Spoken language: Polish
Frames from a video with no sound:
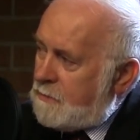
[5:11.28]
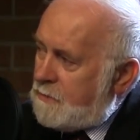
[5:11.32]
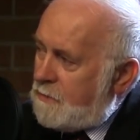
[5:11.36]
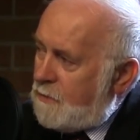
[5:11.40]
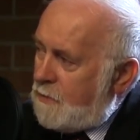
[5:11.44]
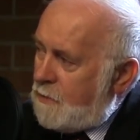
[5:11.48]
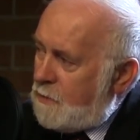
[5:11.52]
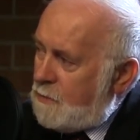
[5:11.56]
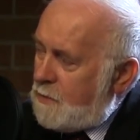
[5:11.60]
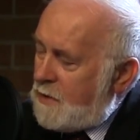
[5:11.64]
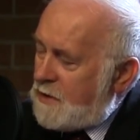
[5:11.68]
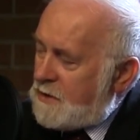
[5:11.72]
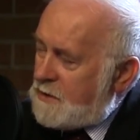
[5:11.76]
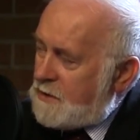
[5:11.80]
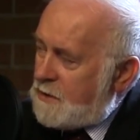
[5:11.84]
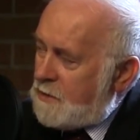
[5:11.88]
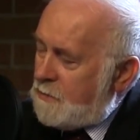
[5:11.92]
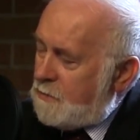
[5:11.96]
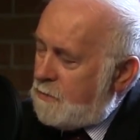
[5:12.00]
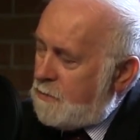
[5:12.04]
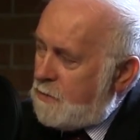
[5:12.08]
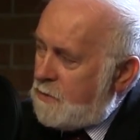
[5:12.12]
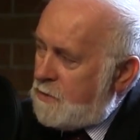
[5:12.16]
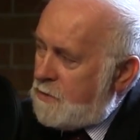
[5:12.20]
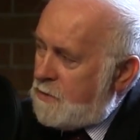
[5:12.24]

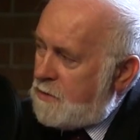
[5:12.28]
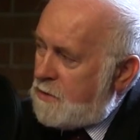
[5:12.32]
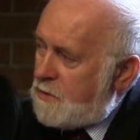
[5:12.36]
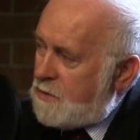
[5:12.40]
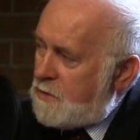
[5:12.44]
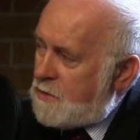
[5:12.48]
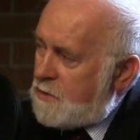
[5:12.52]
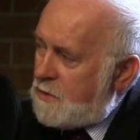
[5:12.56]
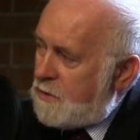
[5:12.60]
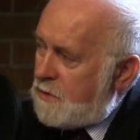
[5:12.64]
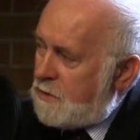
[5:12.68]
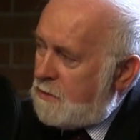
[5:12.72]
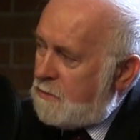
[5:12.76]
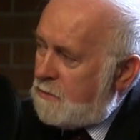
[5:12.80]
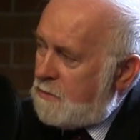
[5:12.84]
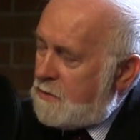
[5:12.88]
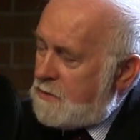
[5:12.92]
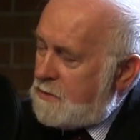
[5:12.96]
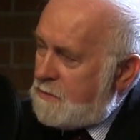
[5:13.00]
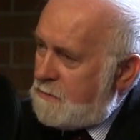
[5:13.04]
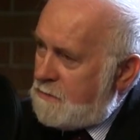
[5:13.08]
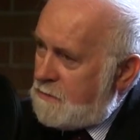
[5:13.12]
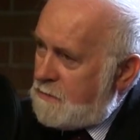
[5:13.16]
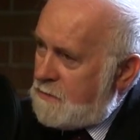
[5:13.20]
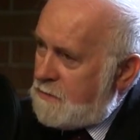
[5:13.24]
formacje polityczne,
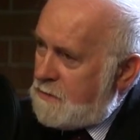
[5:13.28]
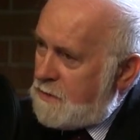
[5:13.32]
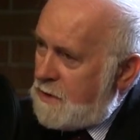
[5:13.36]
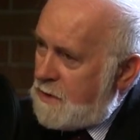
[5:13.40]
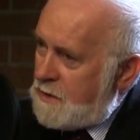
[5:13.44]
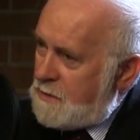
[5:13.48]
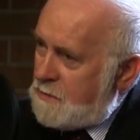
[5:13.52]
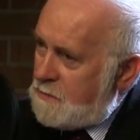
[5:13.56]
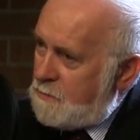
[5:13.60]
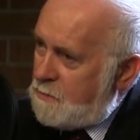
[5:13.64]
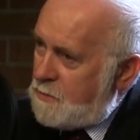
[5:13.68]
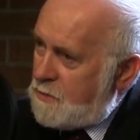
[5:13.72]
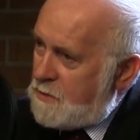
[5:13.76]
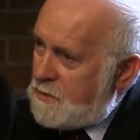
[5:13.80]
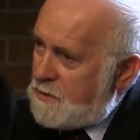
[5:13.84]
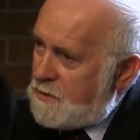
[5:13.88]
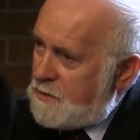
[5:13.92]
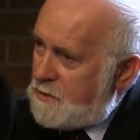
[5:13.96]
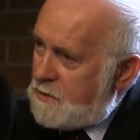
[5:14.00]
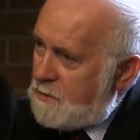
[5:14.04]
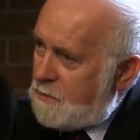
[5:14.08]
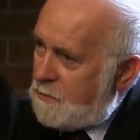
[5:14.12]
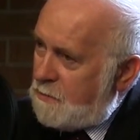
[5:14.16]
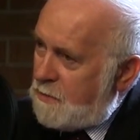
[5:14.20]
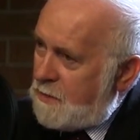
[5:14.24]
które są związane z
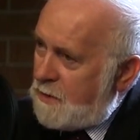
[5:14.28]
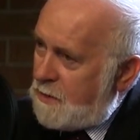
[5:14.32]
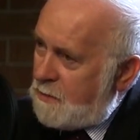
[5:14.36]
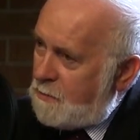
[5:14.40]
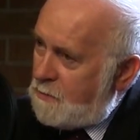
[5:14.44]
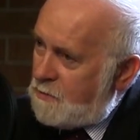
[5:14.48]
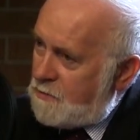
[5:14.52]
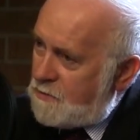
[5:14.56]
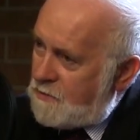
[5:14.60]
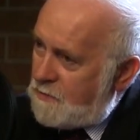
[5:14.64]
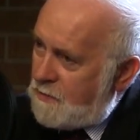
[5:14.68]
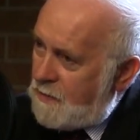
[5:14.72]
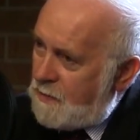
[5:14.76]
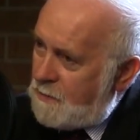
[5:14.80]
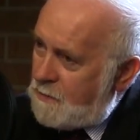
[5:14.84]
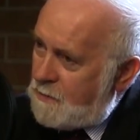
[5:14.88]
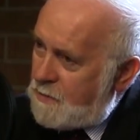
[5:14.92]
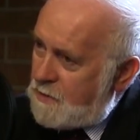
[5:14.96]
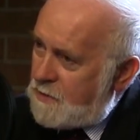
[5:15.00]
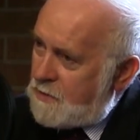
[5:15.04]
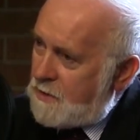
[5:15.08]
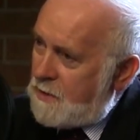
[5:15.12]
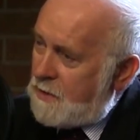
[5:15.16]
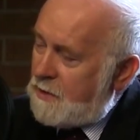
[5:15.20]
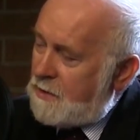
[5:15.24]
opozycją, tak? bo już
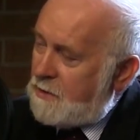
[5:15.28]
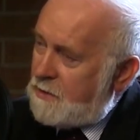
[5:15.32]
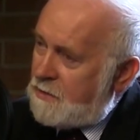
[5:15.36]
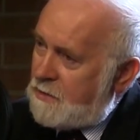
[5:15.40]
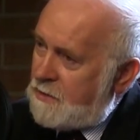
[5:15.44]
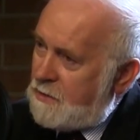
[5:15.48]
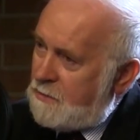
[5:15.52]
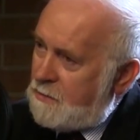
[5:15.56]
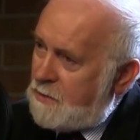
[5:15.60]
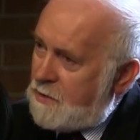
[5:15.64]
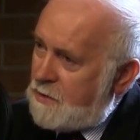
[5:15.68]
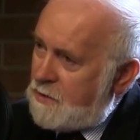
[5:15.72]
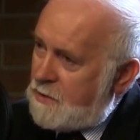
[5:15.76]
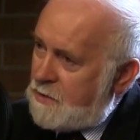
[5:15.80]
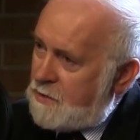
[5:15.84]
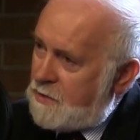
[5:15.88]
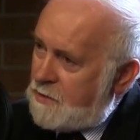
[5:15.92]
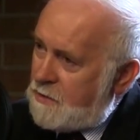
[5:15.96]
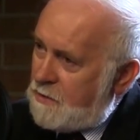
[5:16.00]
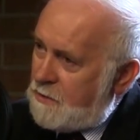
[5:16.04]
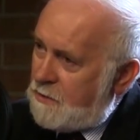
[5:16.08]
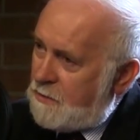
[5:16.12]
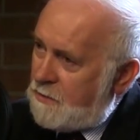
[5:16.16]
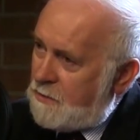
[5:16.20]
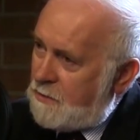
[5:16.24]
wiemy, że, że będzie
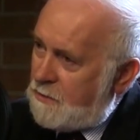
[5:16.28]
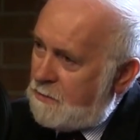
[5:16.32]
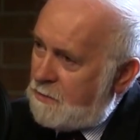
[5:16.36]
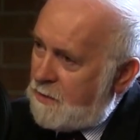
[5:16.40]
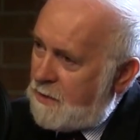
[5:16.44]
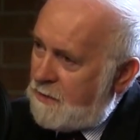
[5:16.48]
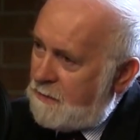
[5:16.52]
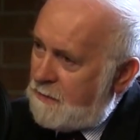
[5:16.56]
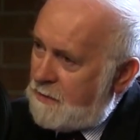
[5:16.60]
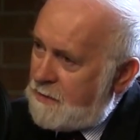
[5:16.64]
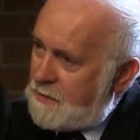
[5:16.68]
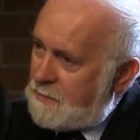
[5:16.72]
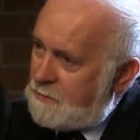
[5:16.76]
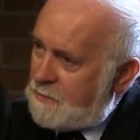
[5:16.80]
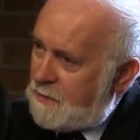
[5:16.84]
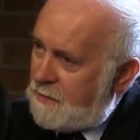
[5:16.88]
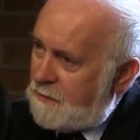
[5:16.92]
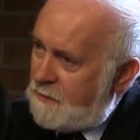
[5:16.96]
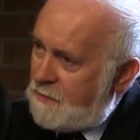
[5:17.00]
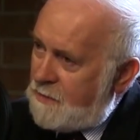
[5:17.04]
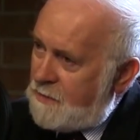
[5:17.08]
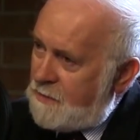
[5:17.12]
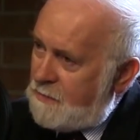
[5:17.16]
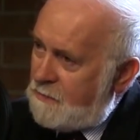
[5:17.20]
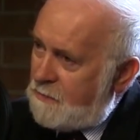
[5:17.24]
rząd Prawa i
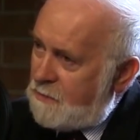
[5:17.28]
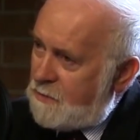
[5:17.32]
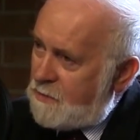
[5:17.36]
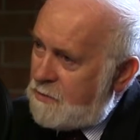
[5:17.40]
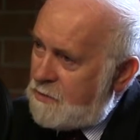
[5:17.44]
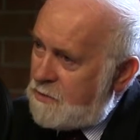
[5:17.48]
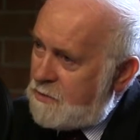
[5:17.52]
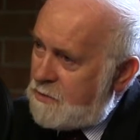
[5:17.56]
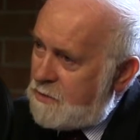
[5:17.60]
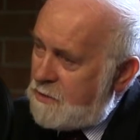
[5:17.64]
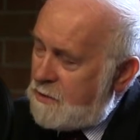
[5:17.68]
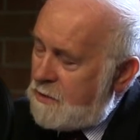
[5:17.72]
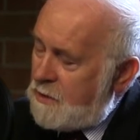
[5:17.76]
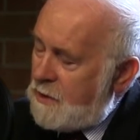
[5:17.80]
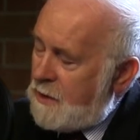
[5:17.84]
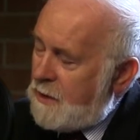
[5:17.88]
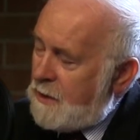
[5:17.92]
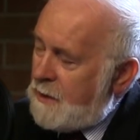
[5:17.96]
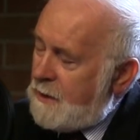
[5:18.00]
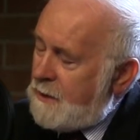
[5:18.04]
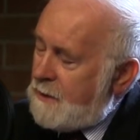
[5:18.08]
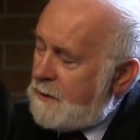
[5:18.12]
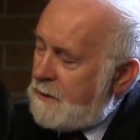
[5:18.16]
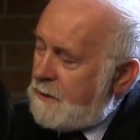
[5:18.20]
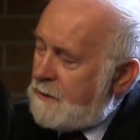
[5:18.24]
Sprawiedliwości,
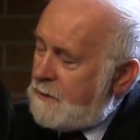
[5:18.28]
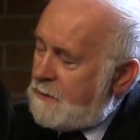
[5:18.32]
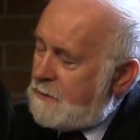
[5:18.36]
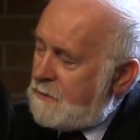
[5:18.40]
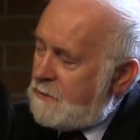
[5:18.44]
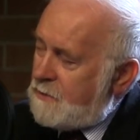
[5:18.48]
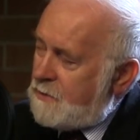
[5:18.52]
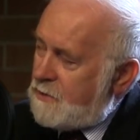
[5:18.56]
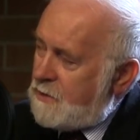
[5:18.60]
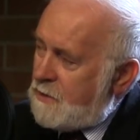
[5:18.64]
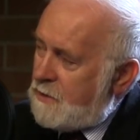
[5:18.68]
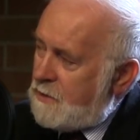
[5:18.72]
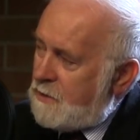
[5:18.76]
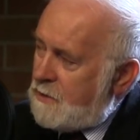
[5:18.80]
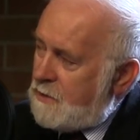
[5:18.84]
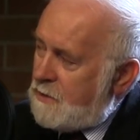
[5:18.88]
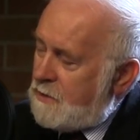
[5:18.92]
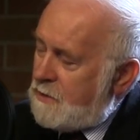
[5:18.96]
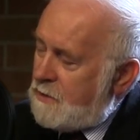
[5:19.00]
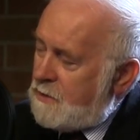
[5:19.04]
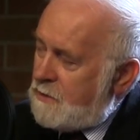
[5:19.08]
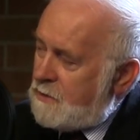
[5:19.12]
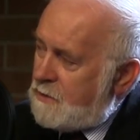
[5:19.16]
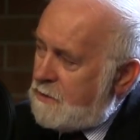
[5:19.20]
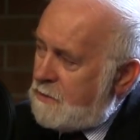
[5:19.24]

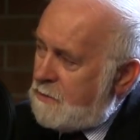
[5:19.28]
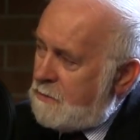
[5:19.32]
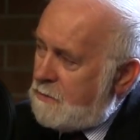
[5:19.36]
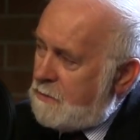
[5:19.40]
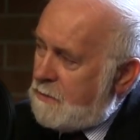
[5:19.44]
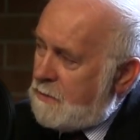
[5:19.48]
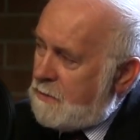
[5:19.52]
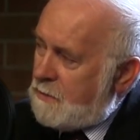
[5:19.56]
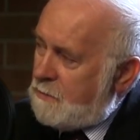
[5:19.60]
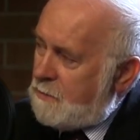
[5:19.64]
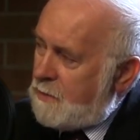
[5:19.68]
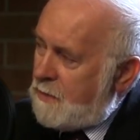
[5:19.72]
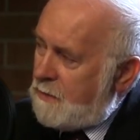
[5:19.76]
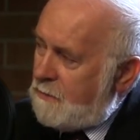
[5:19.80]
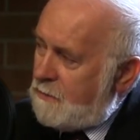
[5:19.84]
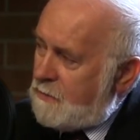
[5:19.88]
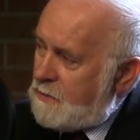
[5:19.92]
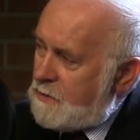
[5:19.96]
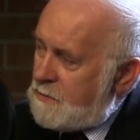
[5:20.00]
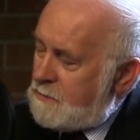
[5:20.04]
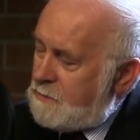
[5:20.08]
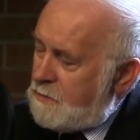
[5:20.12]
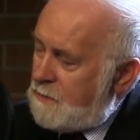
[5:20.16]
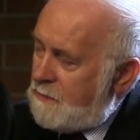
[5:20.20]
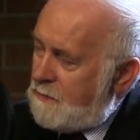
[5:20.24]
że, że
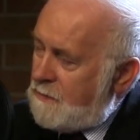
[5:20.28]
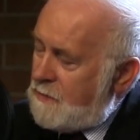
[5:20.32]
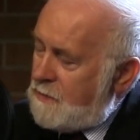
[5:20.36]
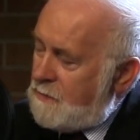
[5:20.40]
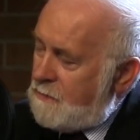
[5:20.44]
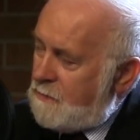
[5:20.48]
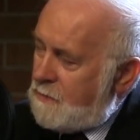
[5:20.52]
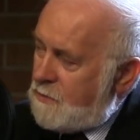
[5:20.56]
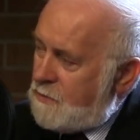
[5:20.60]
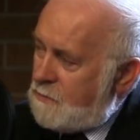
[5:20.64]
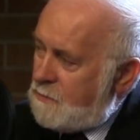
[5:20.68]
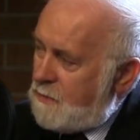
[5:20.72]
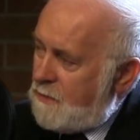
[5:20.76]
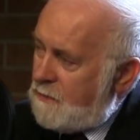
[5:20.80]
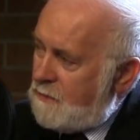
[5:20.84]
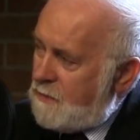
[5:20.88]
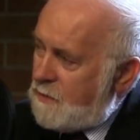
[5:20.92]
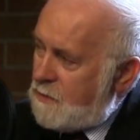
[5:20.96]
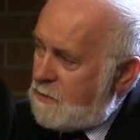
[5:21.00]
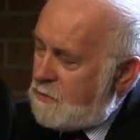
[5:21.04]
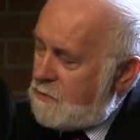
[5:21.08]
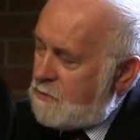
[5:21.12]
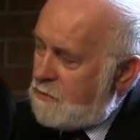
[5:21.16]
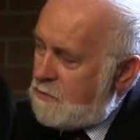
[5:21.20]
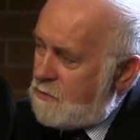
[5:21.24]
Prawo i Sprawiedliwość ma
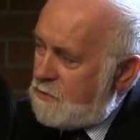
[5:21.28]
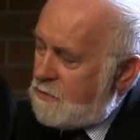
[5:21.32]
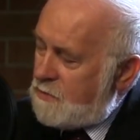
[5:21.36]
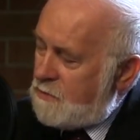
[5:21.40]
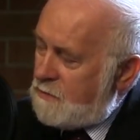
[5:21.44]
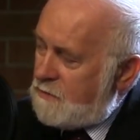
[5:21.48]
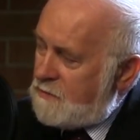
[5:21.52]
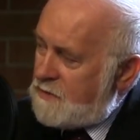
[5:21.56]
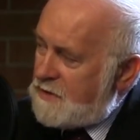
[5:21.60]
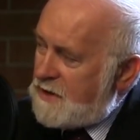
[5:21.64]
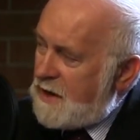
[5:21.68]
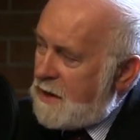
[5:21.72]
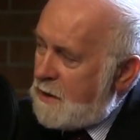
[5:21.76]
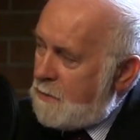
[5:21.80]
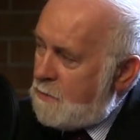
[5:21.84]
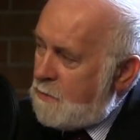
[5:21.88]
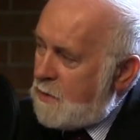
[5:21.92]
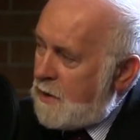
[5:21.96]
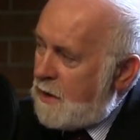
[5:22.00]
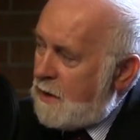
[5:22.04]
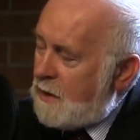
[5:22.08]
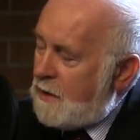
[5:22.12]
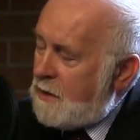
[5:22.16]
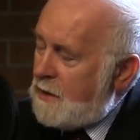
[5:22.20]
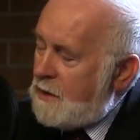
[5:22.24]
większość w
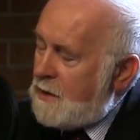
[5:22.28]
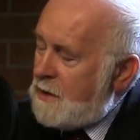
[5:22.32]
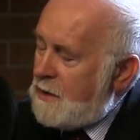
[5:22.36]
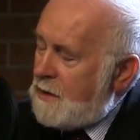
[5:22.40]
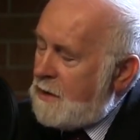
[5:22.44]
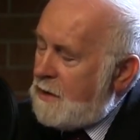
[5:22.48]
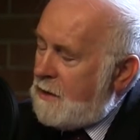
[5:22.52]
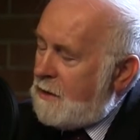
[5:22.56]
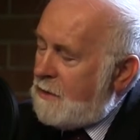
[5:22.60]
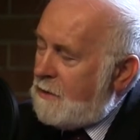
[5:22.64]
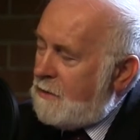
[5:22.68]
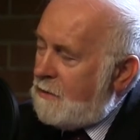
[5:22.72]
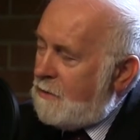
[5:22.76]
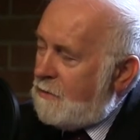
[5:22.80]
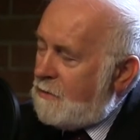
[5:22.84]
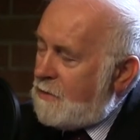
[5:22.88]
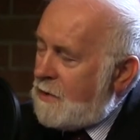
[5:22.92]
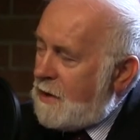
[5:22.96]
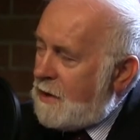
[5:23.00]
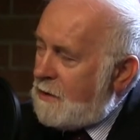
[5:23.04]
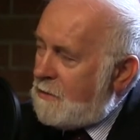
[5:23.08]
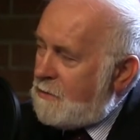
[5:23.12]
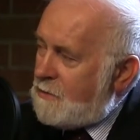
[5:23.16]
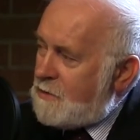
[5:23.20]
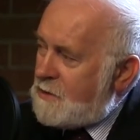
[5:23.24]
Sejmie. No,
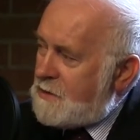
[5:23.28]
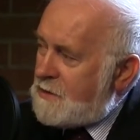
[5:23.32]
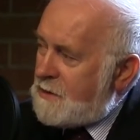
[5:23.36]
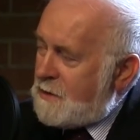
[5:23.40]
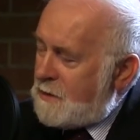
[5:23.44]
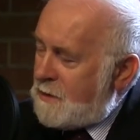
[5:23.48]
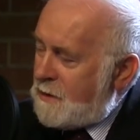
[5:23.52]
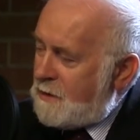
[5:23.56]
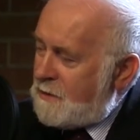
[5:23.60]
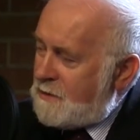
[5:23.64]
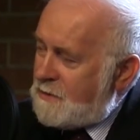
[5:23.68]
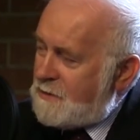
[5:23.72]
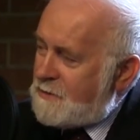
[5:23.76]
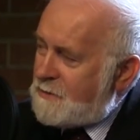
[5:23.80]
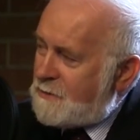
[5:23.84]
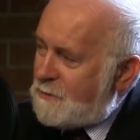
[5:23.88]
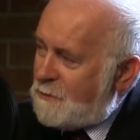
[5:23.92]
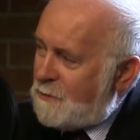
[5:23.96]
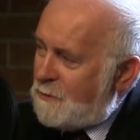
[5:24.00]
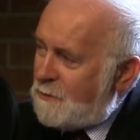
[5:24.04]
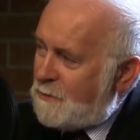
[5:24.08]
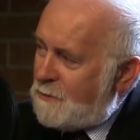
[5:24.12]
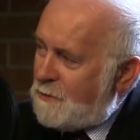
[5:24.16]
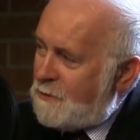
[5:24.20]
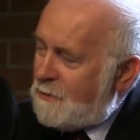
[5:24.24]
jakoś Senat jest
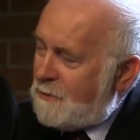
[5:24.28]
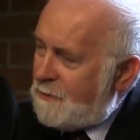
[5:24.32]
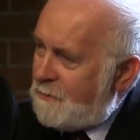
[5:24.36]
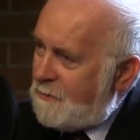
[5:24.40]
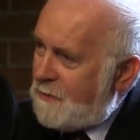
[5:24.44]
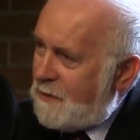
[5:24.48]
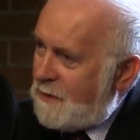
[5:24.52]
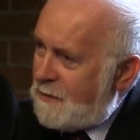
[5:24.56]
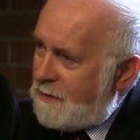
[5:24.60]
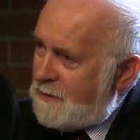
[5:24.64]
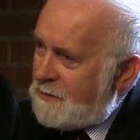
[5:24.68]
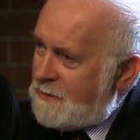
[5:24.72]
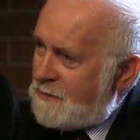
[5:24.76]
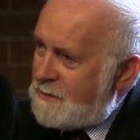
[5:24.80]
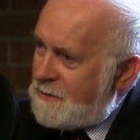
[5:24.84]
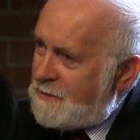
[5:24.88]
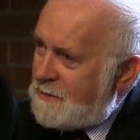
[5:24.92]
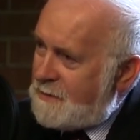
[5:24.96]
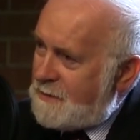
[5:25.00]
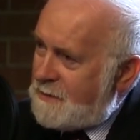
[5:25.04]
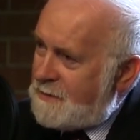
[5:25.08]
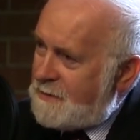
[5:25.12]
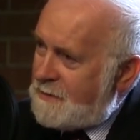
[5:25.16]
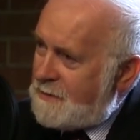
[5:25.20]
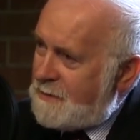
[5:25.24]
skoordynowany z,
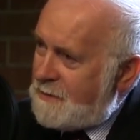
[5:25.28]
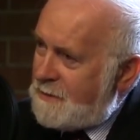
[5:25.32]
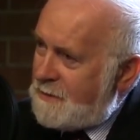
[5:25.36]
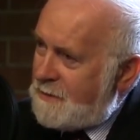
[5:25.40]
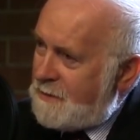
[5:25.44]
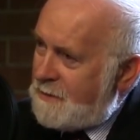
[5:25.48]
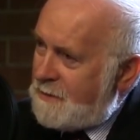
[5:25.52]
z,